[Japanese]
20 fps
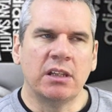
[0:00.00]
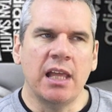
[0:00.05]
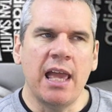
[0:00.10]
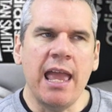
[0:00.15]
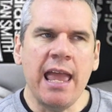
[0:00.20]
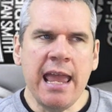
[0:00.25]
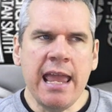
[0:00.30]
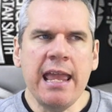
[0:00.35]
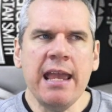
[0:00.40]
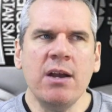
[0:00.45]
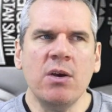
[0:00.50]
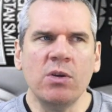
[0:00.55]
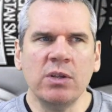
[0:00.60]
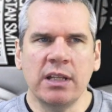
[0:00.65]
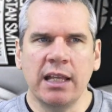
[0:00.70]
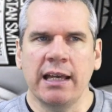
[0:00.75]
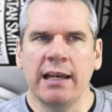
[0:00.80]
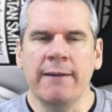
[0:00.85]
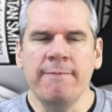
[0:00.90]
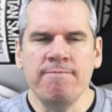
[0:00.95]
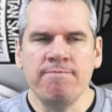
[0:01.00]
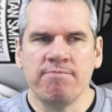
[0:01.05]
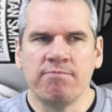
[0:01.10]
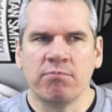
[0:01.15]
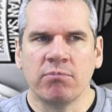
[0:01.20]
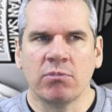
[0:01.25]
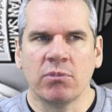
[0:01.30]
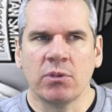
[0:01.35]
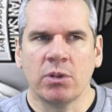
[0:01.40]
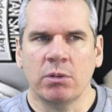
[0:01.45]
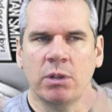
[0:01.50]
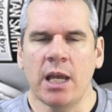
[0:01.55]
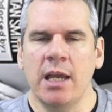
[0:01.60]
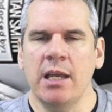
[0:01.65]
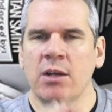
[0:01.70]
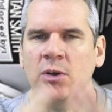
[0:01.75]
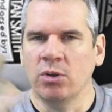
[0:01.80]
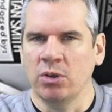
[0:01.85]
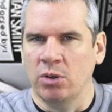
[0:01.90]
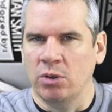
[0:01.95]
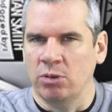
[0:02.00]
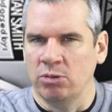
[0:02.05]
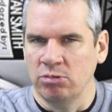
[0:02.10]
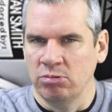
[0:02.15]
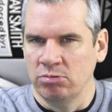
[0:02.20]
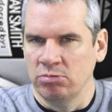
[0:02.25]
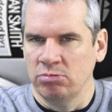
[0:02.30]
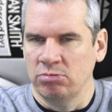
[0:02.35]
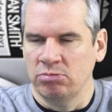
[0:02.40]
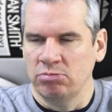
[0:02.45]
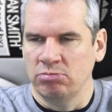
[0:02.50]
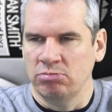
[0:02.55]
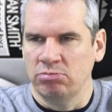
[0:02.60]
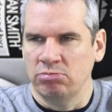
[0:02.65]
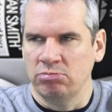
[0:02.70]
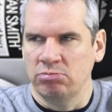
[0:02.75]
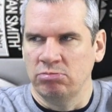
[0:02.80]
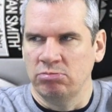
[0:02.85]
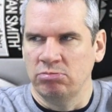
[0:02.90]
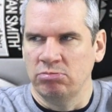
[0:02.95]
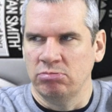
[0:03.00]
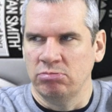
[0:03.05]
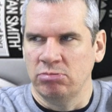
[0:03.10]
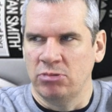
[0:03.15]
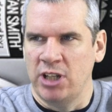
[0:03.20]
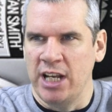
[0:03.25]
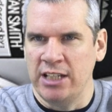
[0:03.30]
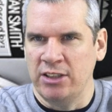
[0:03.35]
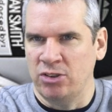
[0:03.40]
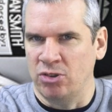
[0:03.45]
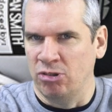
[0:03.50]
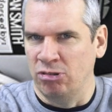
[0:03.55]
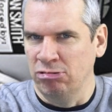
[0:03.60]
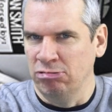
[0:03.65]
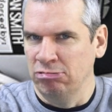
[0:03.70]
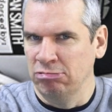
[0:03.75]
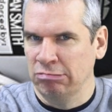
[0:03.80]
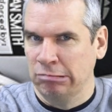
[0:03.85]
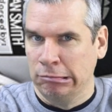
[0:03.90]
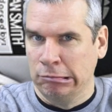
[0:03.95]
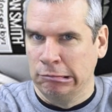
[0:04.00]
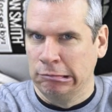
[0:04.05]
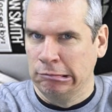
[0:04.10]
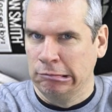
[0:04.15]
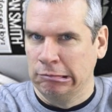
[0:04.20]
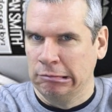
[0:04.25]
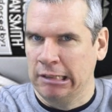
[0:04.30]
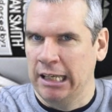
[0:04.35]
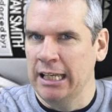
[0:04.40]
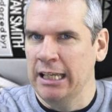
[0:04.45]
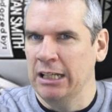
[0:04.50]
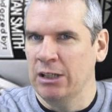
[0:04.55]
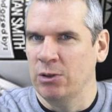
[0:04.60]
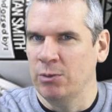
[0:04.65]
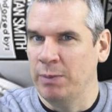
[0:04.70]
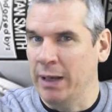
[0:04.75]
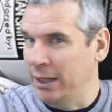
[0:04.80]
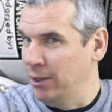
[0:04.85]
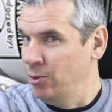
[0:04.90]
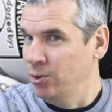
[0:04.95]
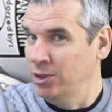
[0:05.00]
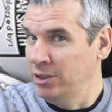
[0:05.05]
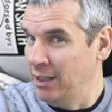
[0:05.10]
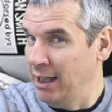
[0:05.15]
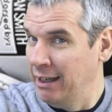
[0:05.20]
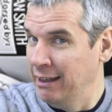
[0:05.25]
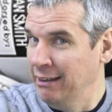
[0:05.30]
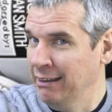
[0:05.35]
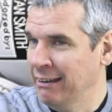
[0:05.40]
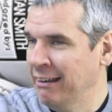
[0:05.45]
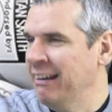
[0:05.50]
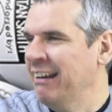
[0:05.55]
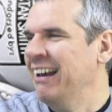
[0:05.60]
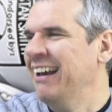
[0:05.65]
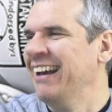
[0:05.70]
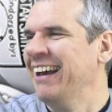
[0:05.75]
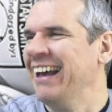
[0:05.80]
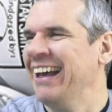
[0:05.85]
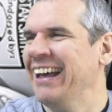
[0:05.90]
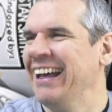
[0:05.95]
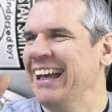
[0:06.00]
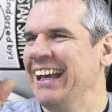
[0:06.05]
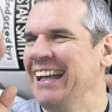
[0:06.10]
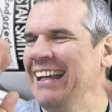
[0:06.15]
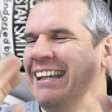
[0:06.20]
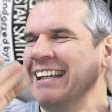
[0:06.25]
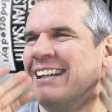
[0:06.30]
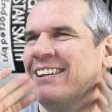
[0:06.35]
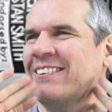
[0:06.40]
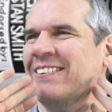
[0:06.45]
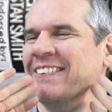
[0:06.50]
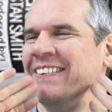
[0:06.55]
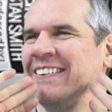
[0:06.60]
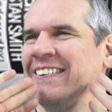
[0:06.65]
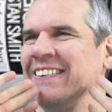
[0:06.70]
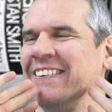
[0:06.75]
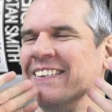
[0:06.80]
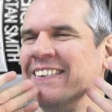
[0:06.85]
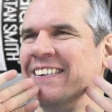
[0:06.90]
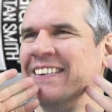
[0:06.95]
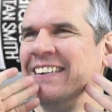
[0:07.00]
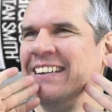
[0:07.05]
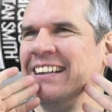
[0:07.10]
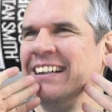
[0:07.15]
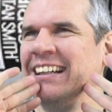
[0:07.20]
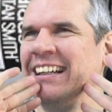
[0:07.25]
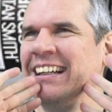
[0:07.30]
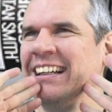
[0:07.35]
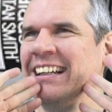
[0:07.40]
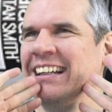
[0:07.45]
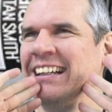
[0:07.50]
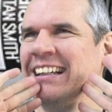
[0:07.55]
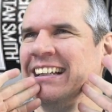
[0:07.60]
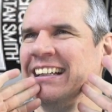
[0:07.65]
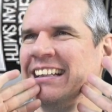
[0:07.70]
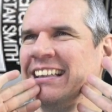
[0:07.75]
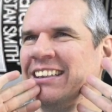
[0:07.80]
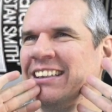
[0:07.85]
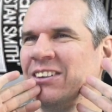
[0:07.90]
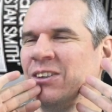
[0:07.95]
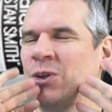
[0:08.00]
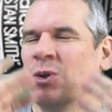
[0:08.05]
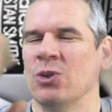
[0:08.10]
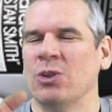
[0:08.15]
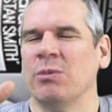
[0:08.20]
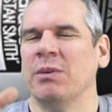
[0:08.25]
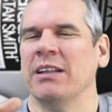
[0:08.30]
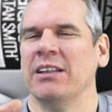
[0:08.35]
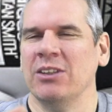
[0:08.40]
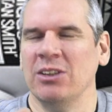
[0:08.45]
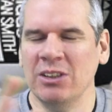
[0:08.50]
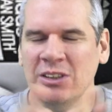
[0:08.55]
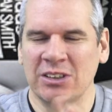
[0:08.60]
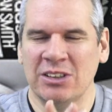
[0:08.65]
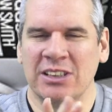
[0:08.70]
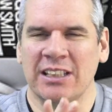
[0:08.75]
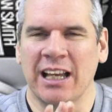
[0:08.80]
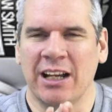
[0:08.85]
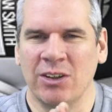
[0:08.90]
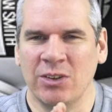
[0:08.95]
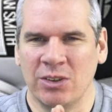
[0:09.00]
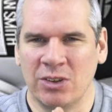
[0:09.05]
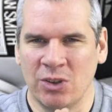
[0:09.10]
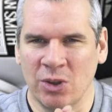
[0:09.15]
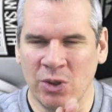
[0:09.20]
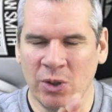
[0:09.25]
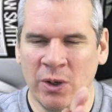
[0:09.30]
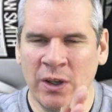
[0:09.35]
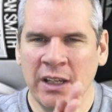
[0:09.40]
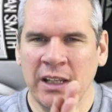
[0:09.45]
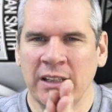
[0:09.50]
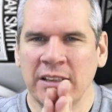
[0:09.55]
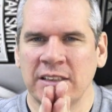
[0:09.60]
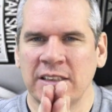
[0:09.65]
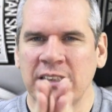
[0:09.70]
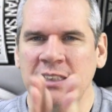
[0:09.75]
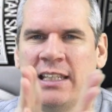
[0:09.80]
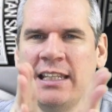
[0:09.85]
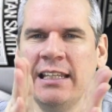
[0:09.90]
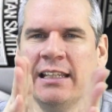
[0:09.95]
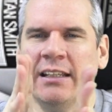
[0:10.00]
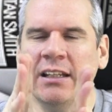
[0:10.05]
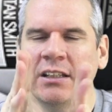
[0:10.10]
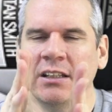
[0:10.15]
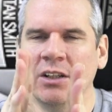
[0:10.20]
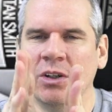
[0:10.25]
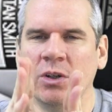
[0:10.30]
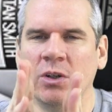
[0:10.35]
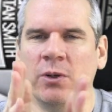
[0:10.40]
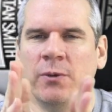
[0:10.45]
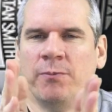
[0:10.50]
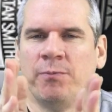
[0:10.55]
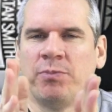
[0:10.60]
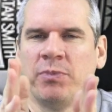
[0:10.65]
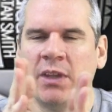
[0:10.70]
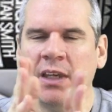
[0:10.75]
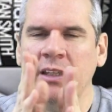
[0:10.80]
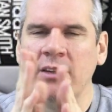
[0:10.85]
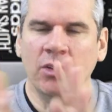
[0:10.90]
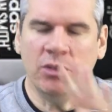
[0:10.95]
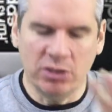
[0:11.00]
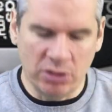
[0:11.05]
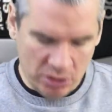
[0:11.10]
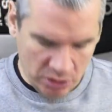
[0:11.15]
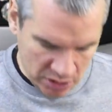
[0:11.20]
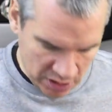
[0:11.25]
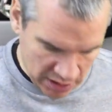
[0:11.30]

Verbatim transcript: 英語のレッスン、英語勉強したい。英語の言葉で使うと、スニーカーの一つの